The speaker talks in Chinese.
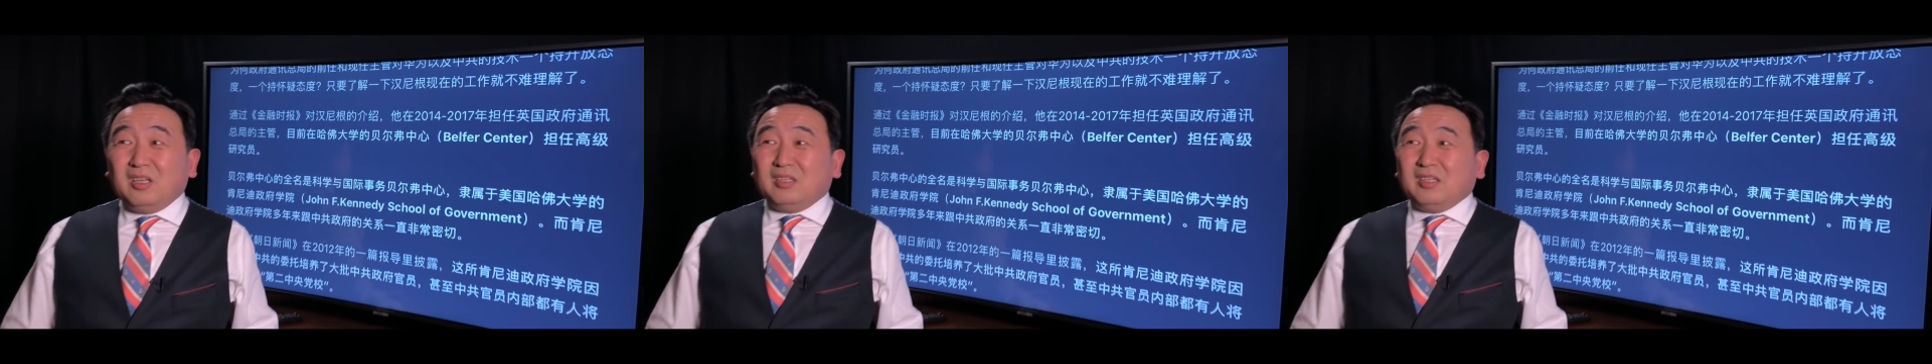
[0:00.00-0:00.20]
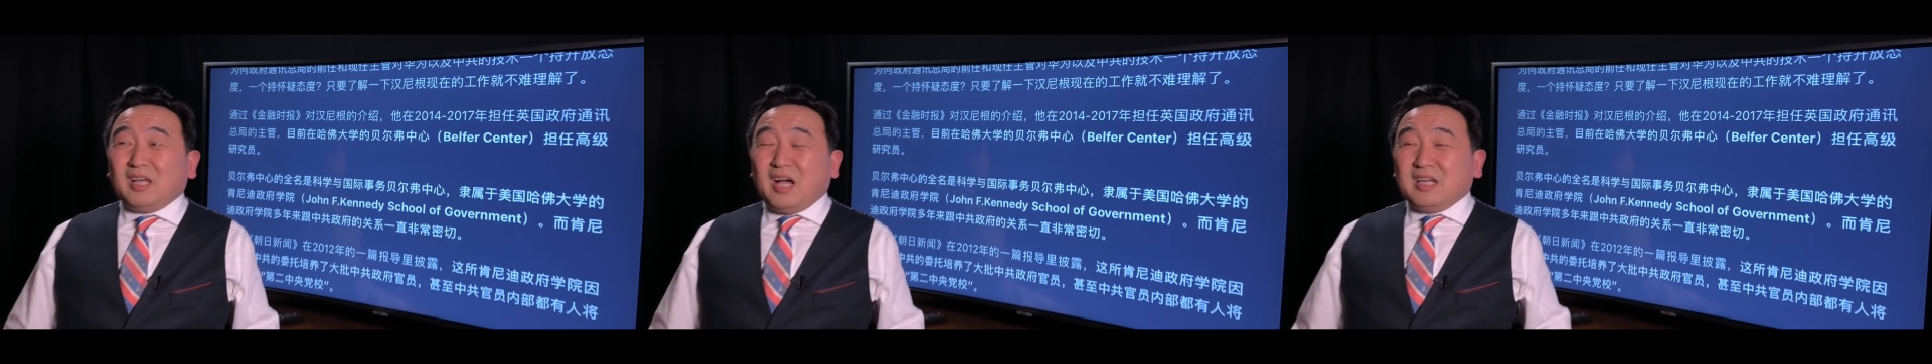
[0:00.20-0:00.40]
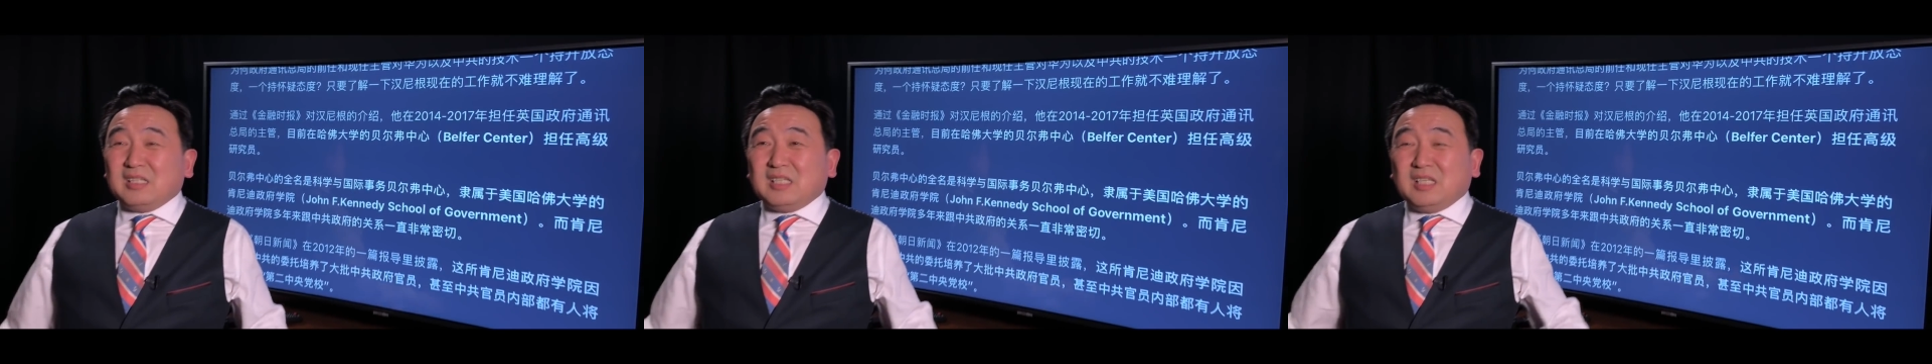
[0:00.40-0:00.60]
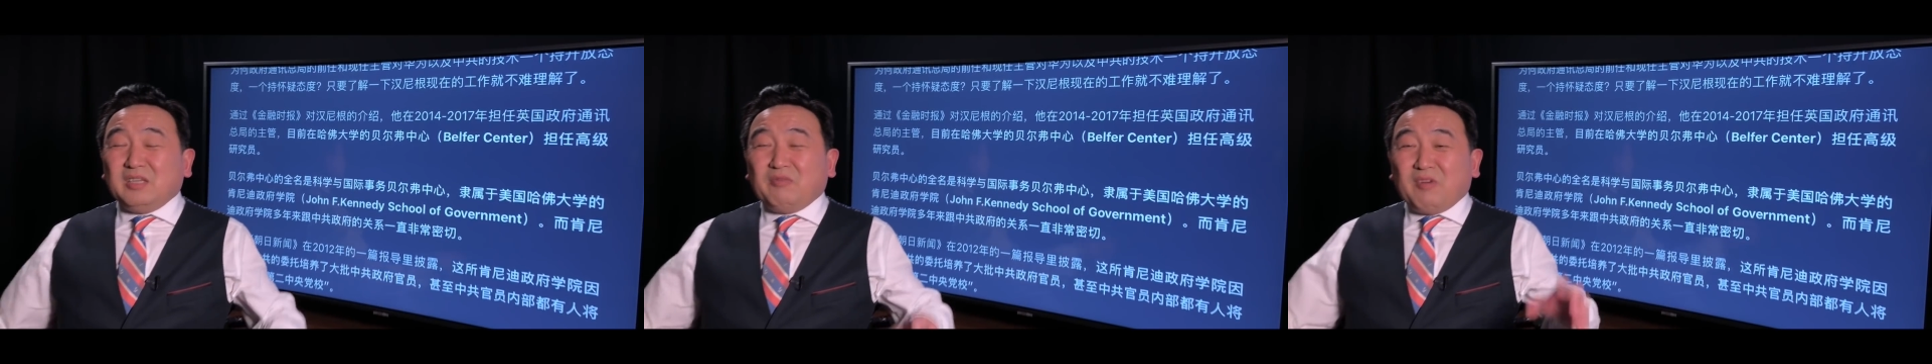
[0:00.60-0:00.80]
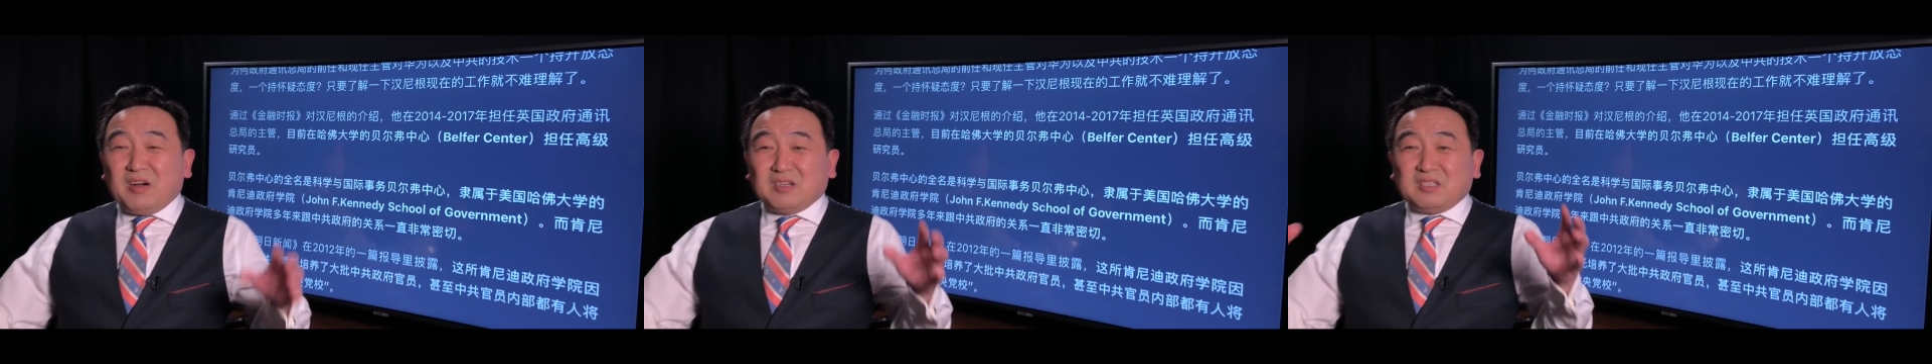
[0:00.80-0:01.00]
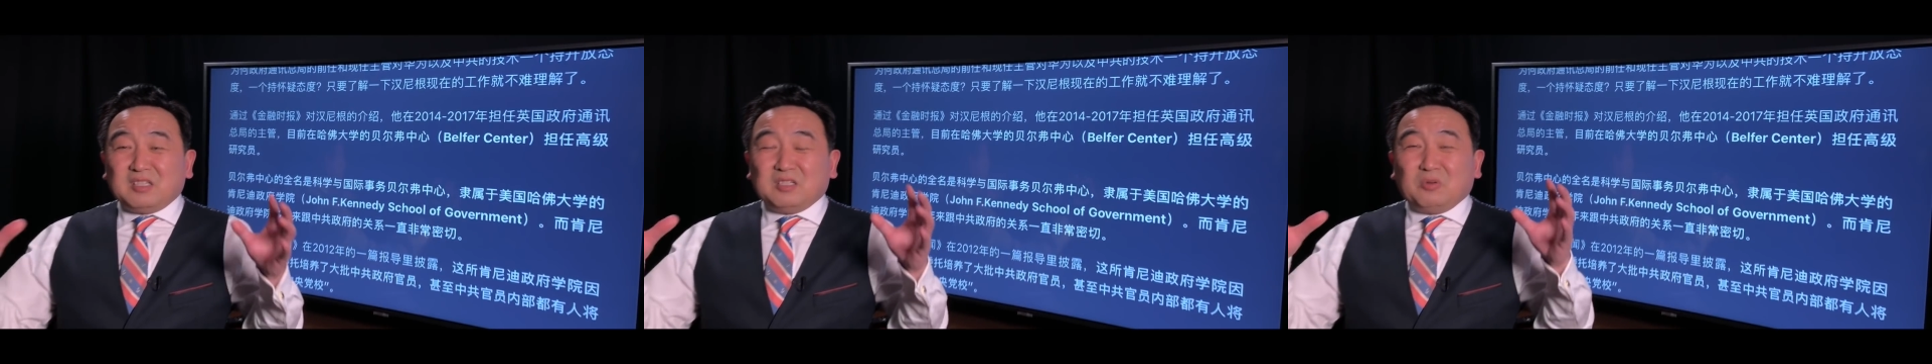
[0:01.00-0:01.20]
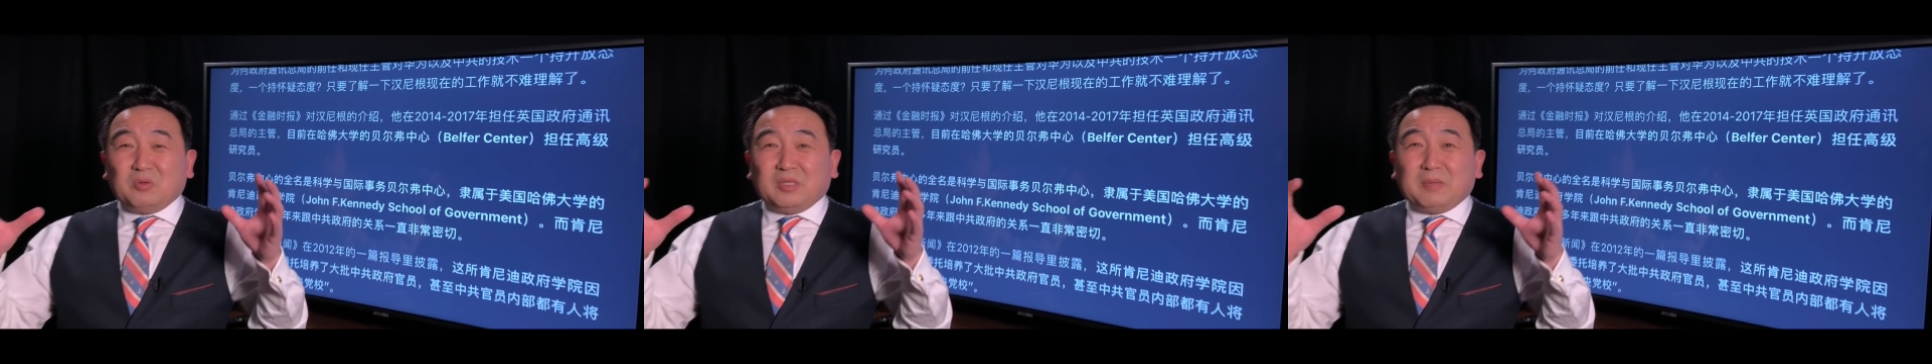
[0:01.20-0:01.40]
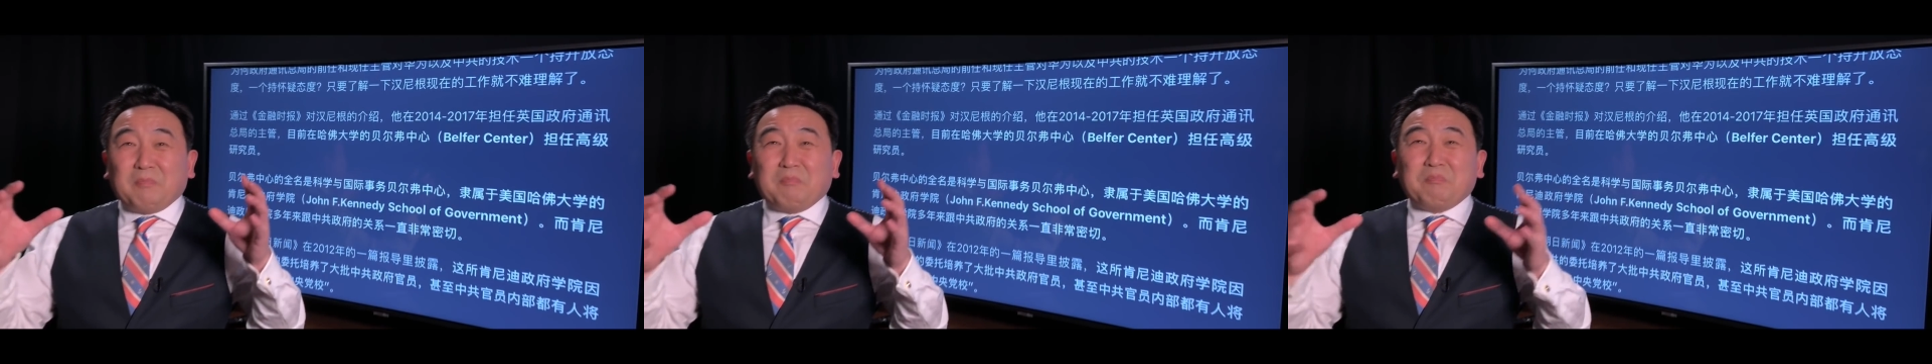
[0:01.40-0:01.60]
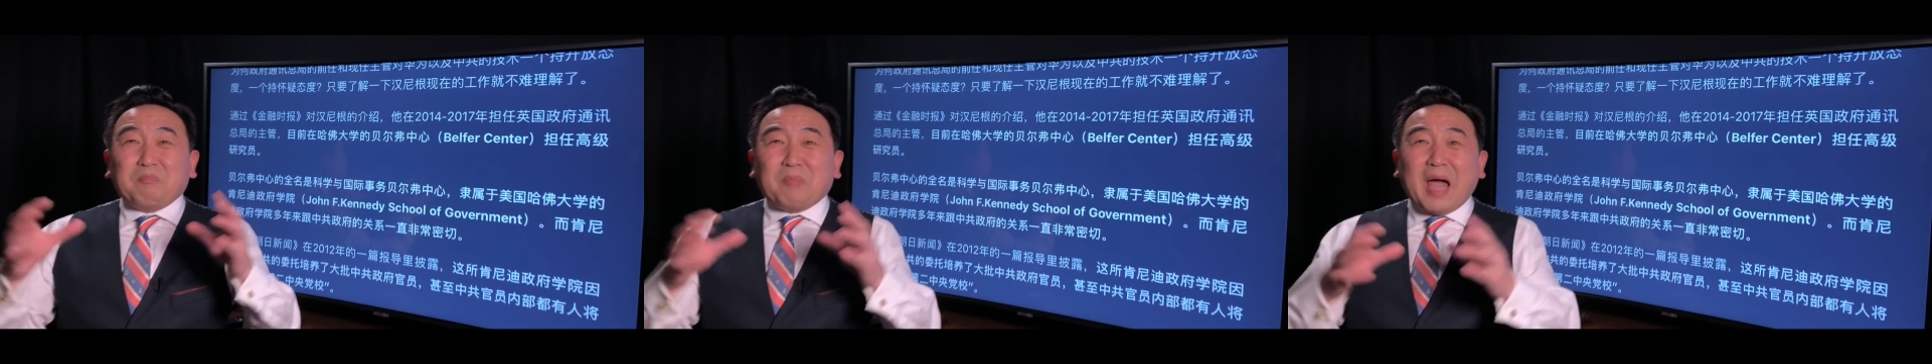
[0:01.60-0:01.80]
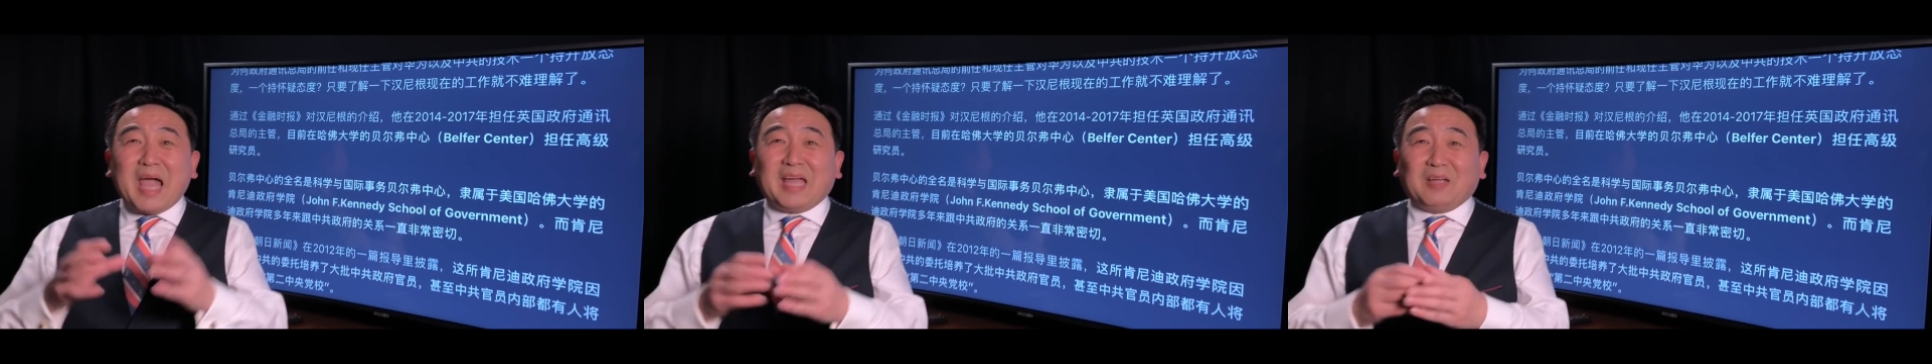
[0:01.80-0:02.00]
那西方社会的
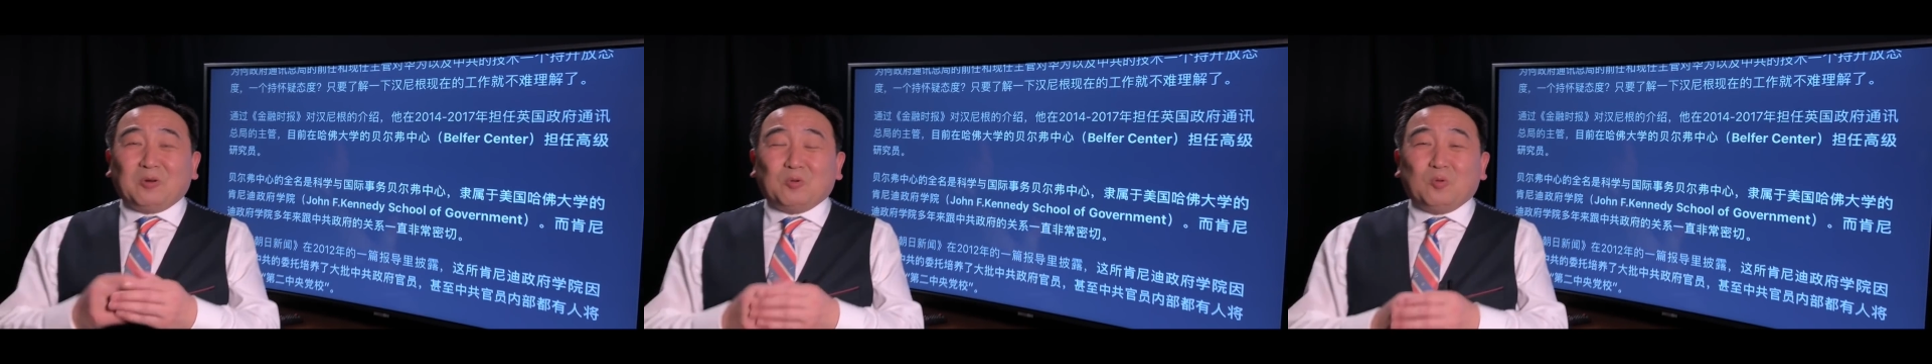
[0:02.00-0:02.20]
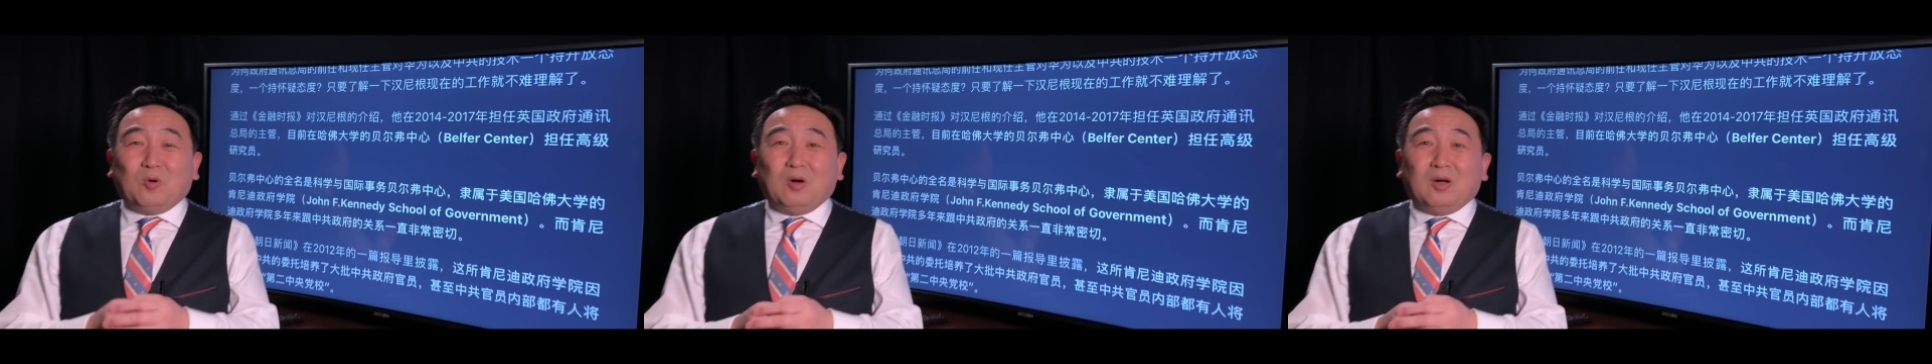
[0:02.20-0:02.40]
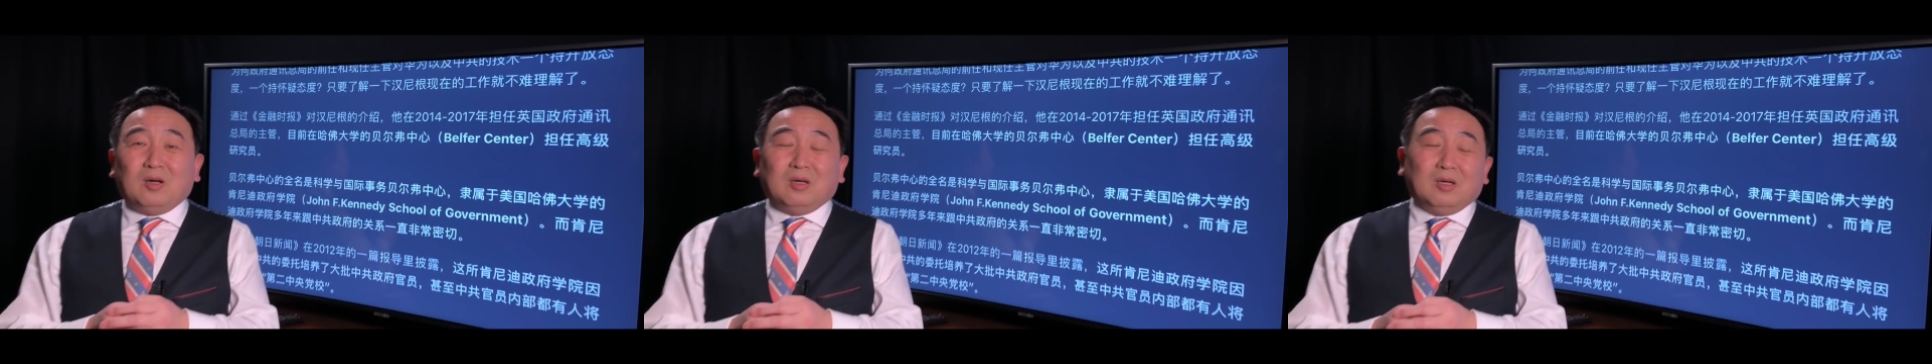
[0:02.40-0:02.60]
败落，